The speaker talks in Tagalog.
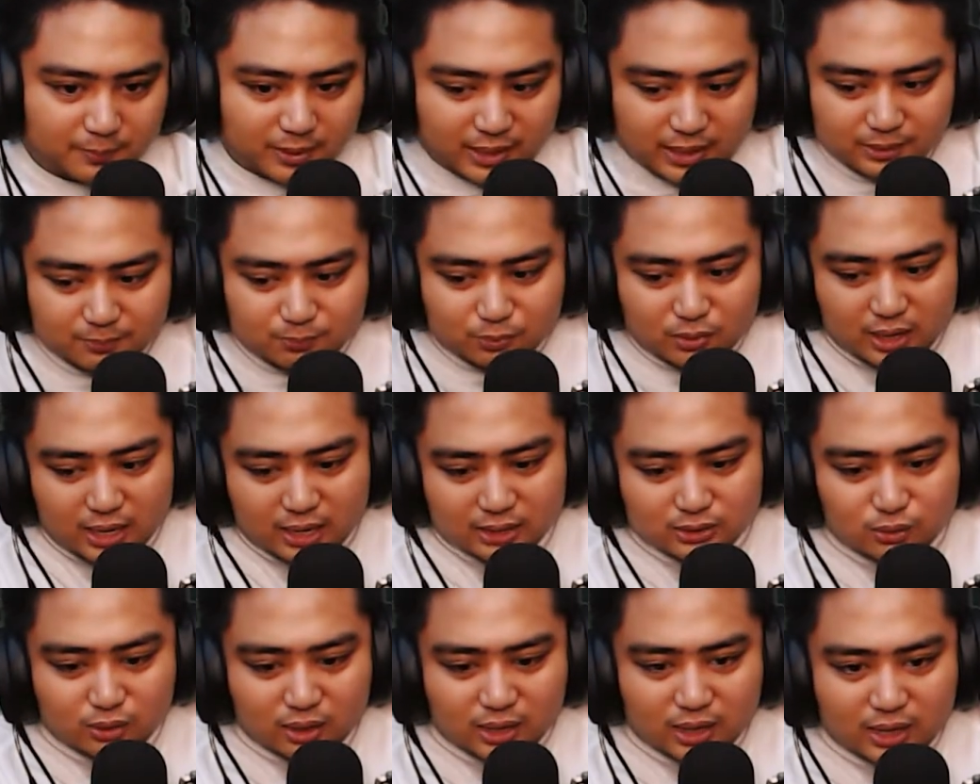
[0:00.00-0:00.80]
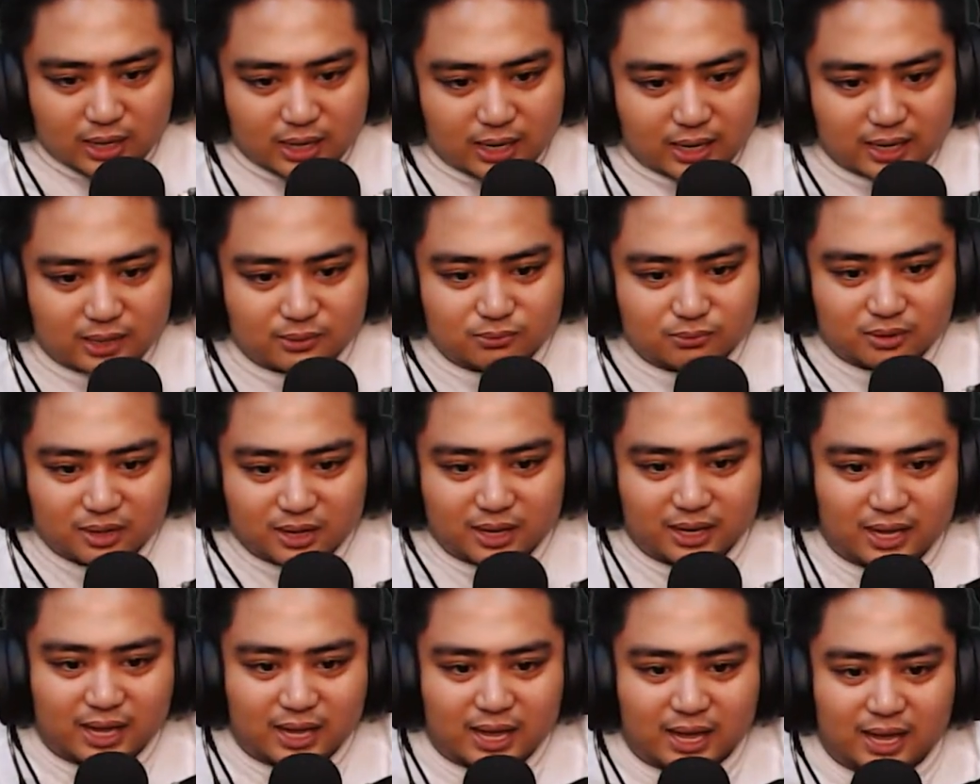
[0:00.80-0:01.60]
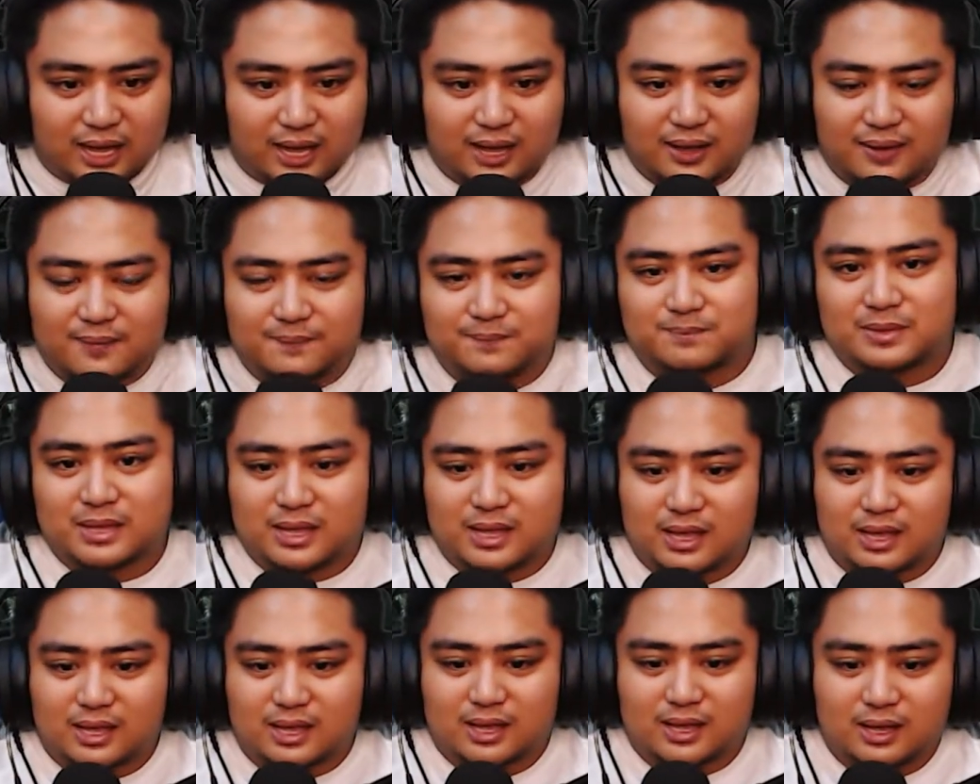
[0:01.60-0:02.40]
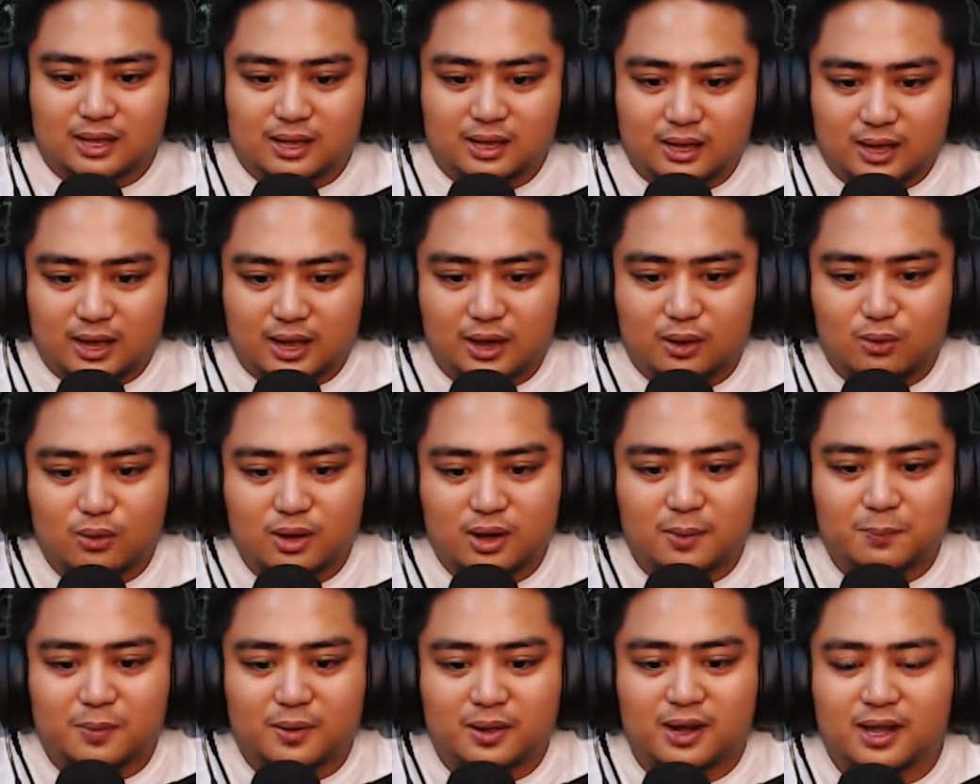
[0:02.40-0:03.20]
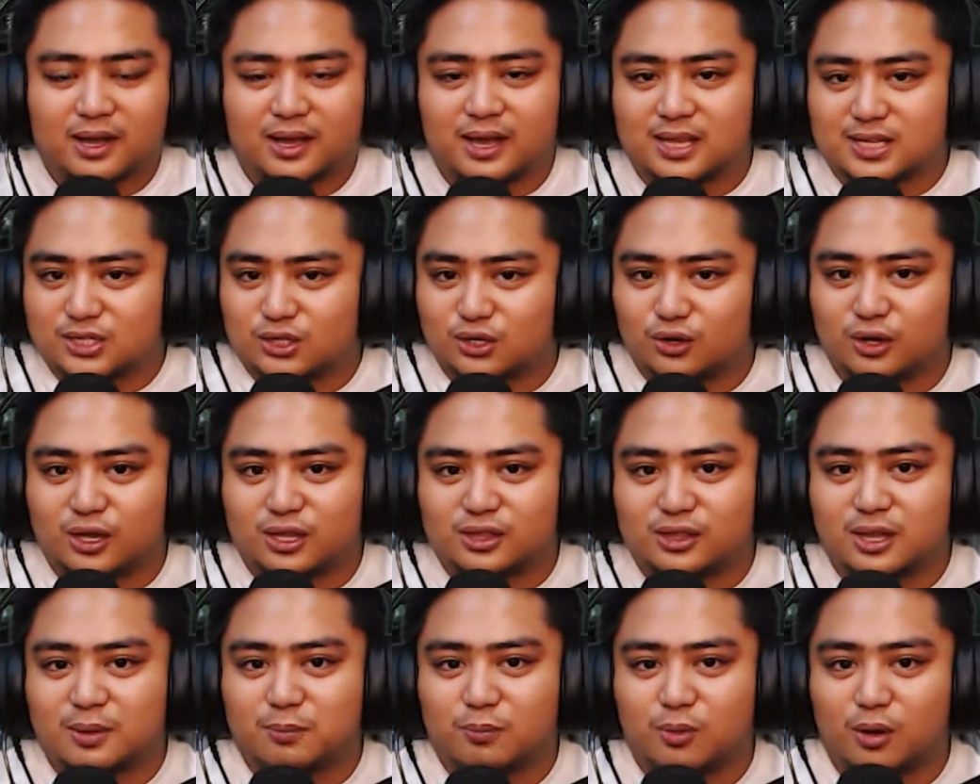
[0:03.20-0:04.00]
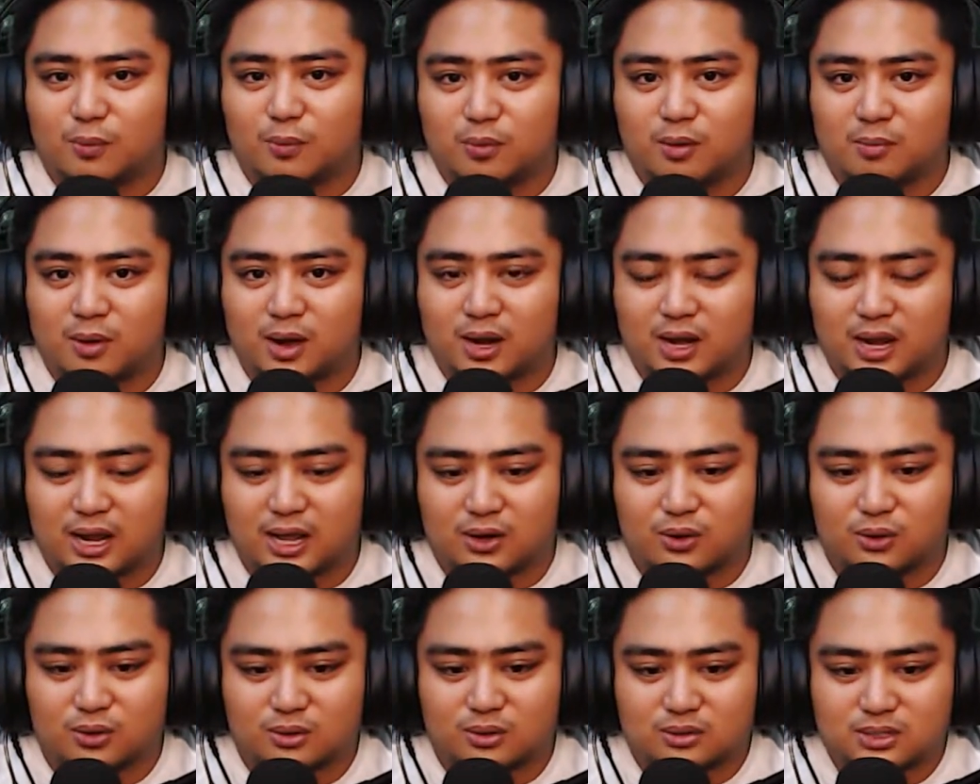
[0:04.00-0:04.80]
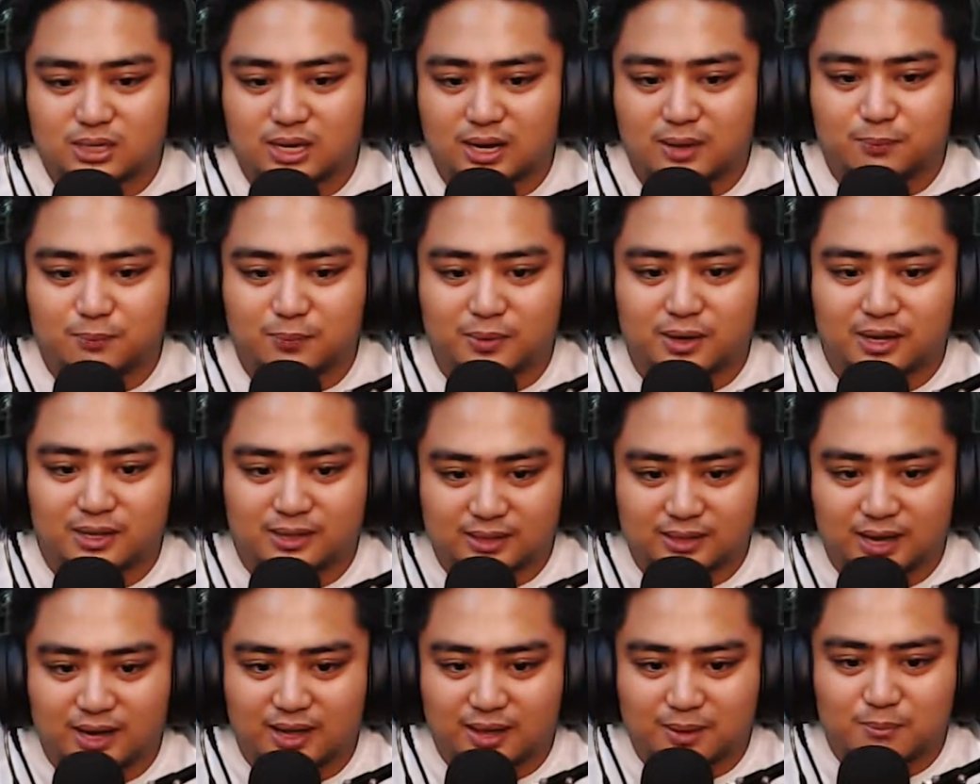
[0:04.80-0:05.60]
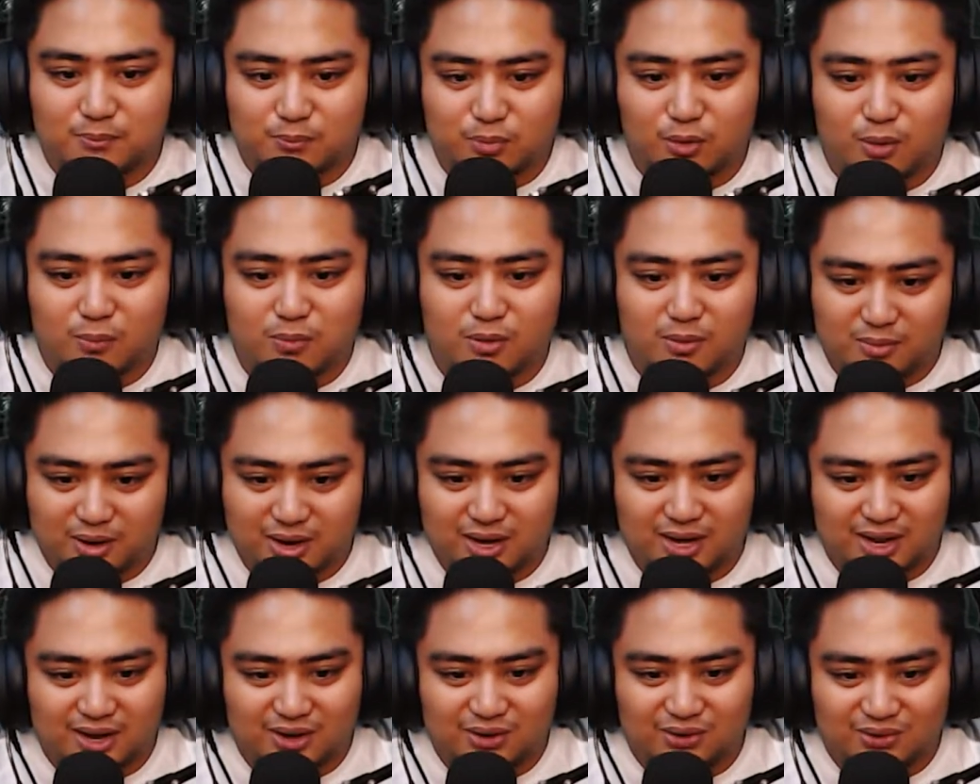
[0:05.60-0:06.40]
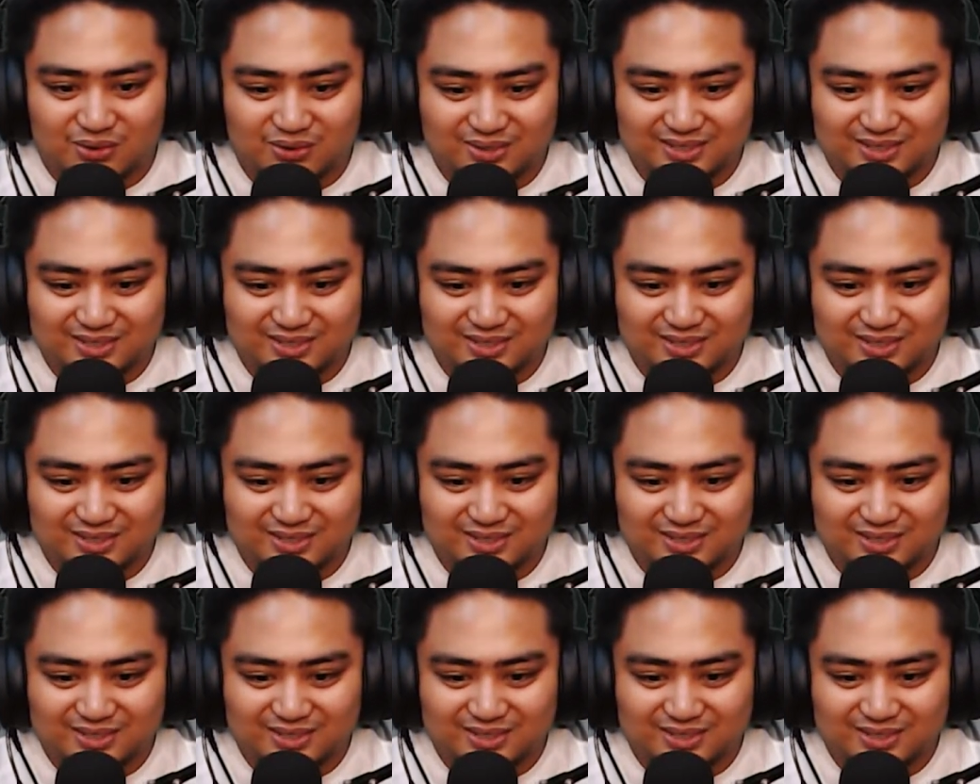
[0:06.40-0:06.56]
Bakit pulado ka kagad? Walang iya ka. Ako lang pala guys yung hindi bobo maglaro. Siya lang pala yung talagang bobo ko, maglaro.